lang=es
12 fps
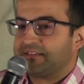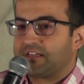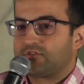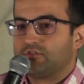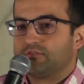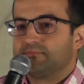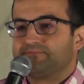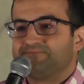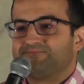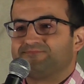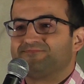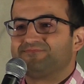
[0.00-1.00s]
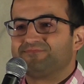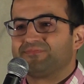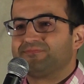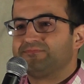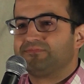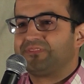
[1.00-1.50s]
Nacho,
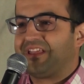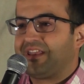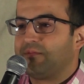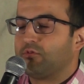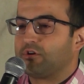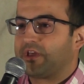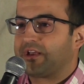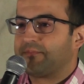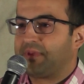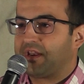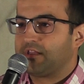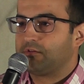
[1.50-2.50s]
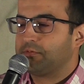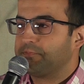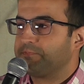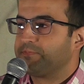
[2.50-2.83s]
tenemos que cambiar esto.